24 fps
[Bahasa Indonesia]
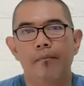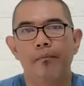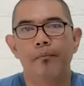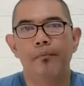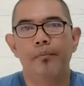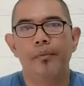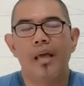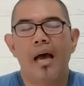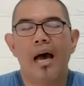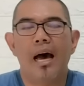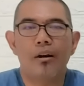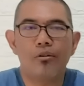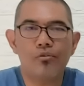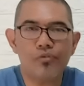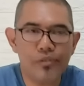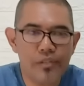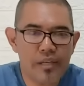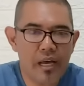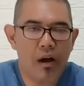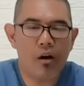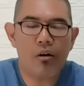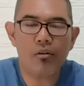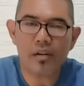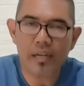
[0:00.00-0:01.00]

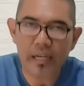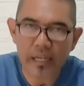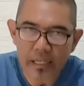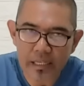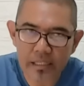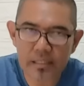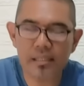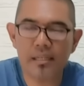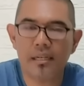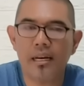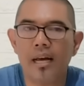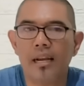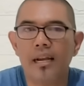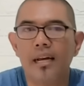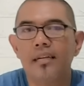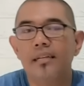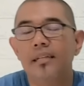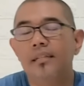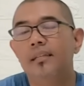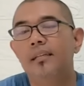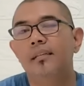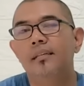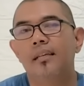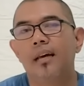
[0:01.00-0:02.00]
Harusnya orang ini sekarang
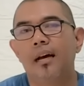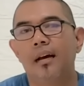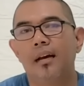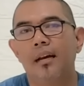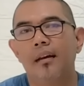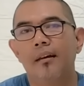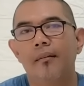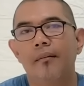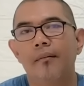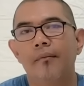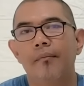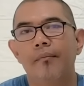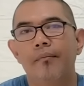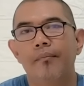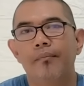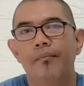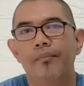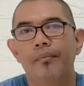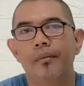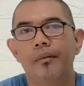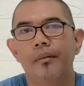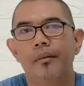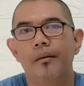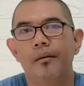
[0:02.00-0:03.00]
ditindak.
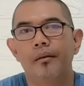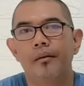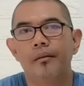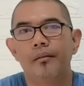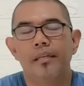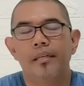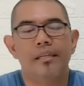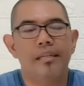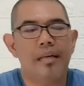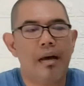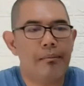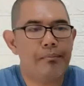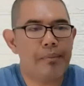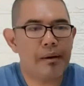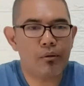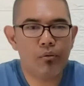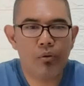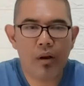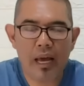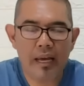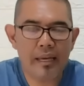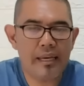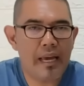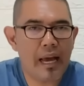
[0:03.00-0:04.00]
Tidak perlu
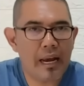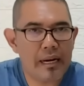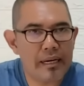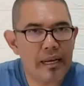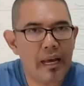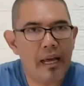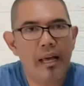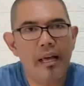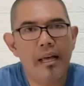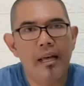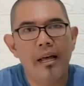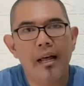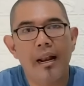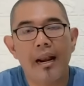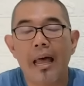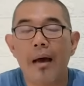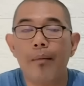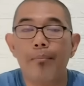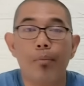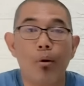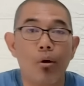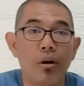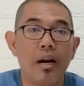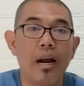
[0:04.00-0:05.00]
lagi ada
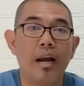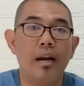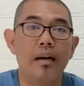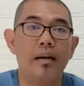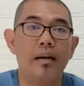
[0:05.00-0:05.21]
laporan.